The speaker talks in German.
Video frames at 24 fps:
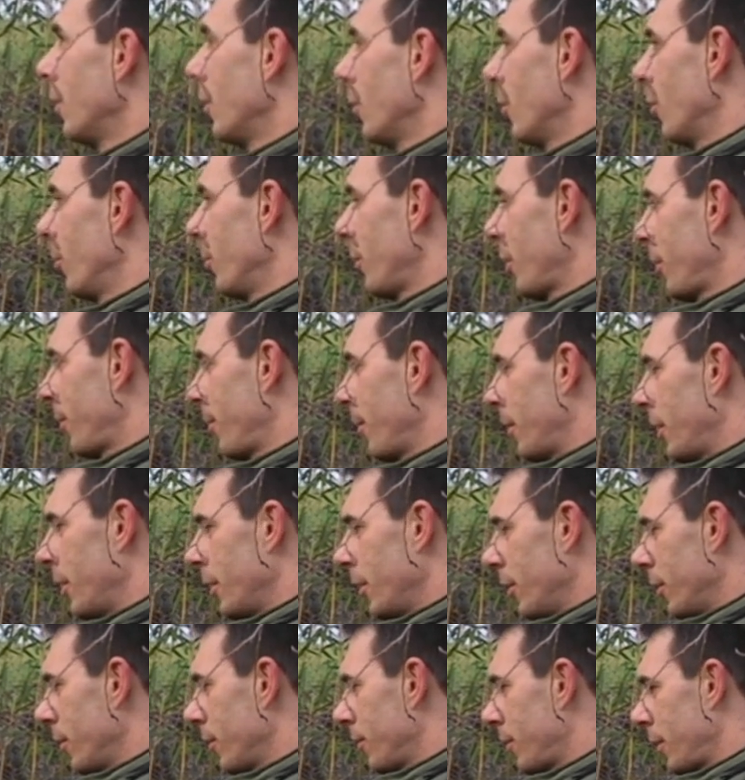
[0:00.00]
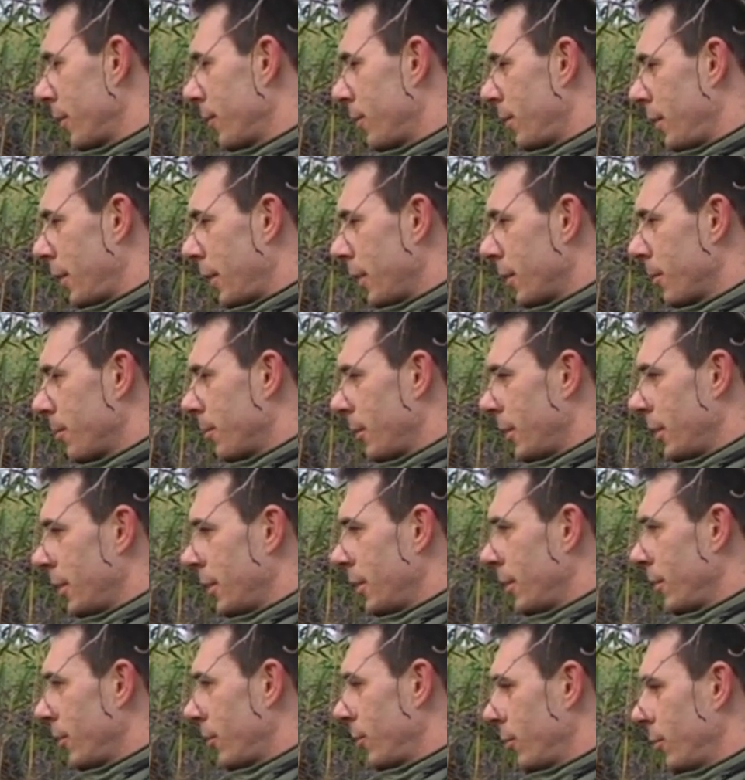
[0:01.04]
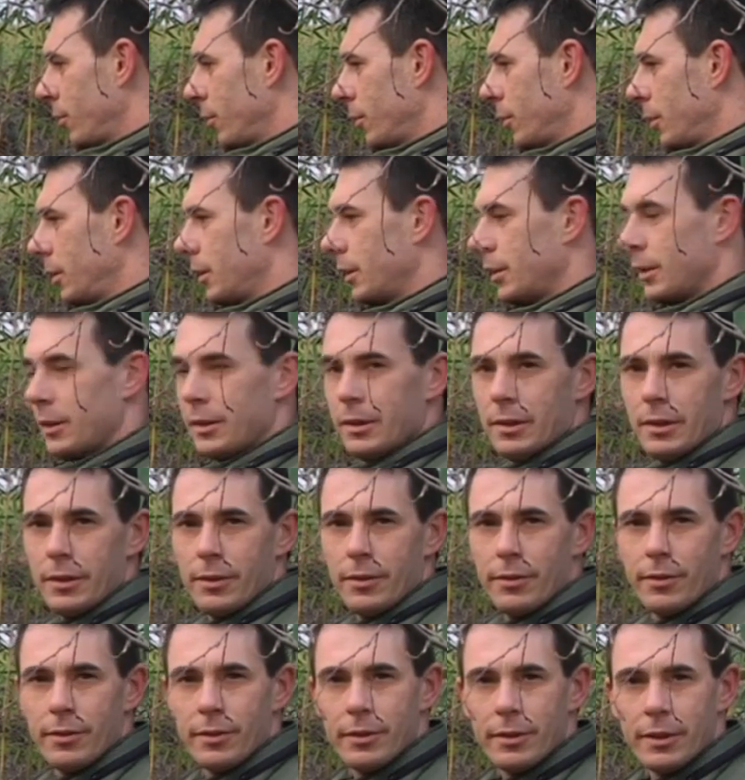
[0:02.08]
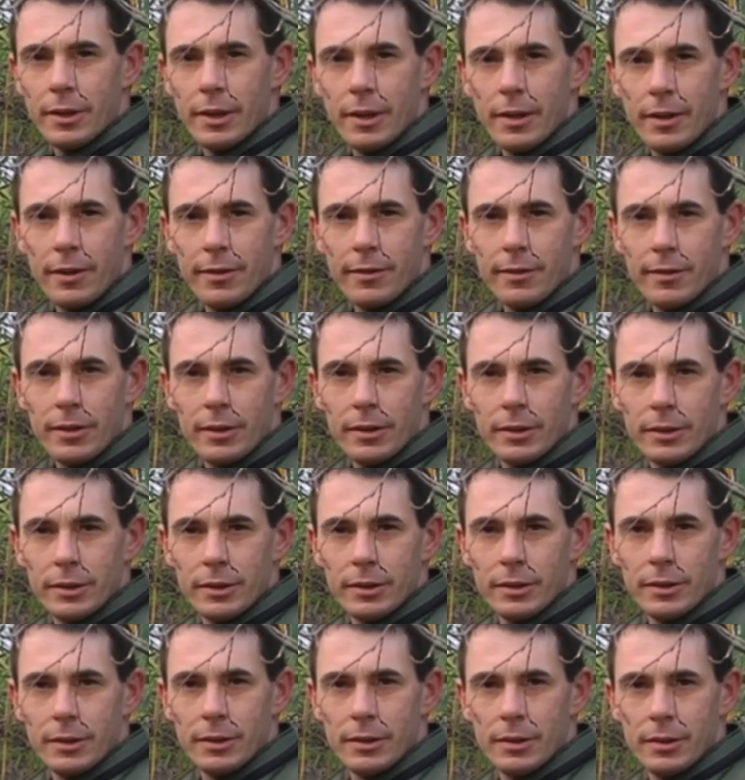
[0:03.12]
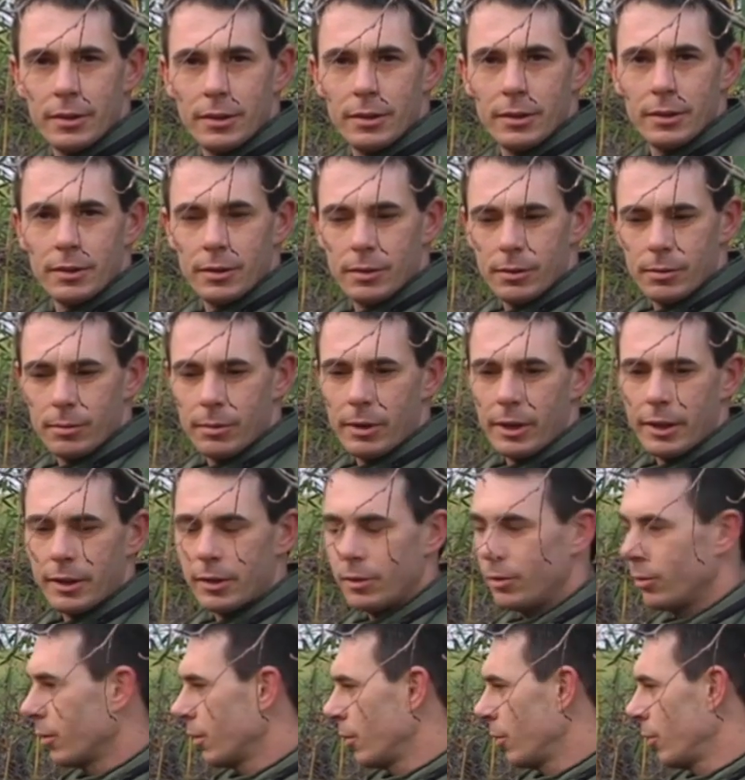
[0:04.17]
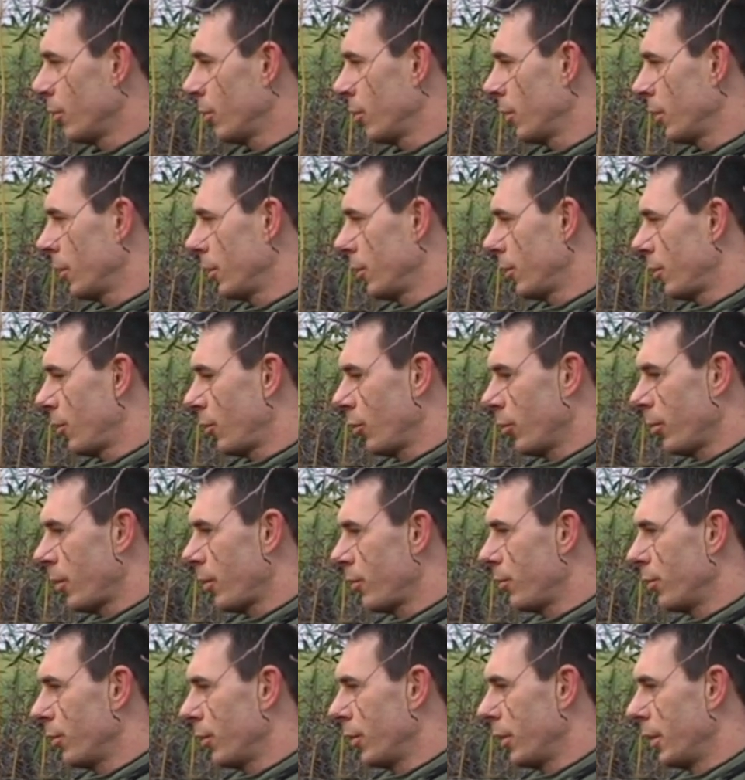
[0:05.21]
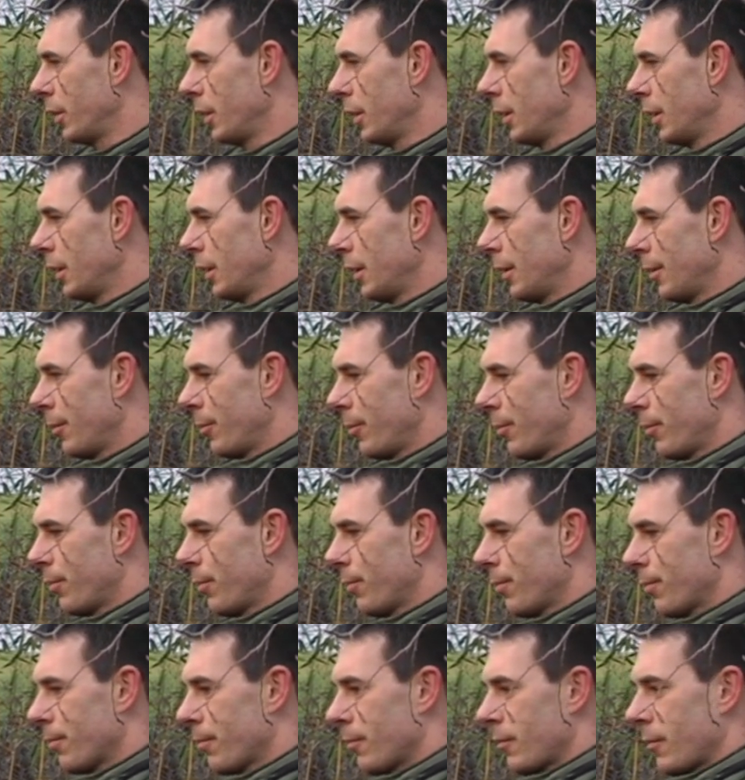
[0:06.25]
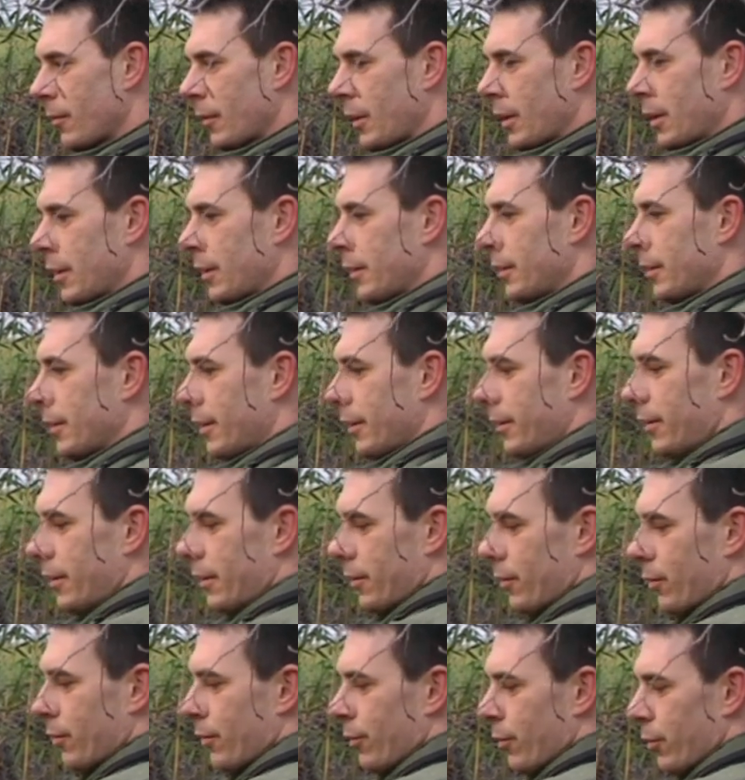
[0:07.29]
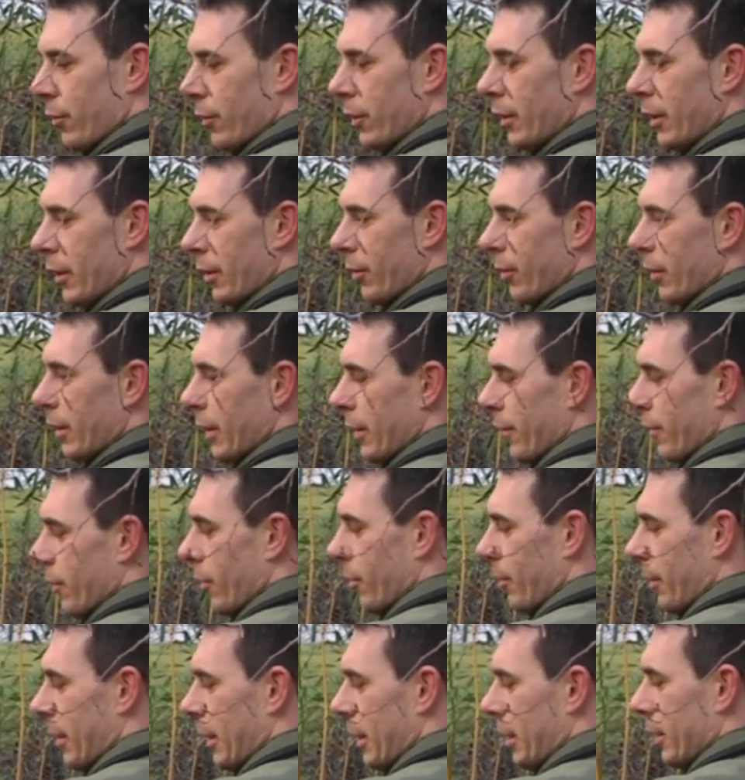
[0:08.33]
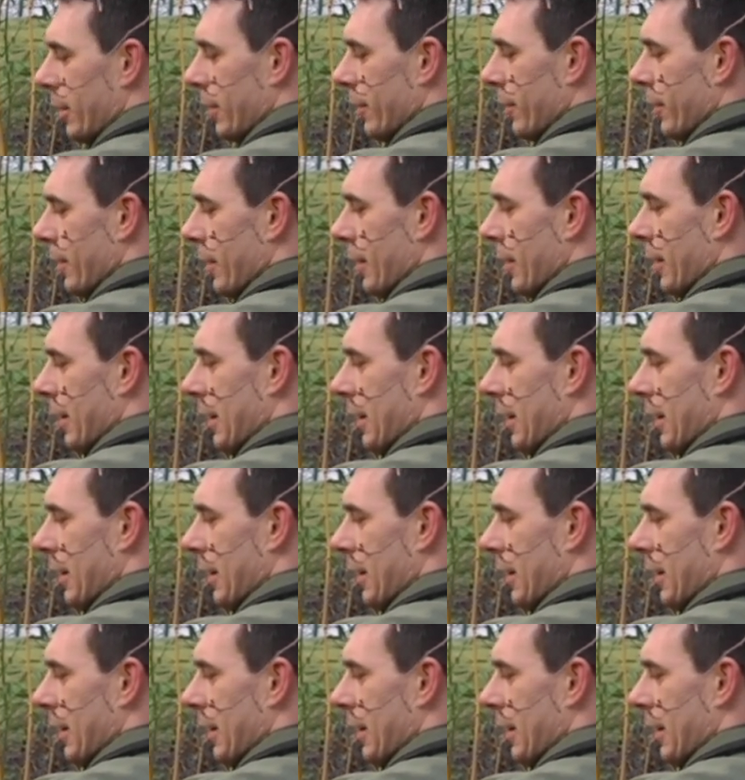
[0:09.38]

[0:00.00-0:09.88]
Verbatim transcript: Um das mal irgendwann vielleicht mal so äh, als tierärztliche äh, Behandlung auch äh, zu überführen, dass das für sie also ganz normal ist.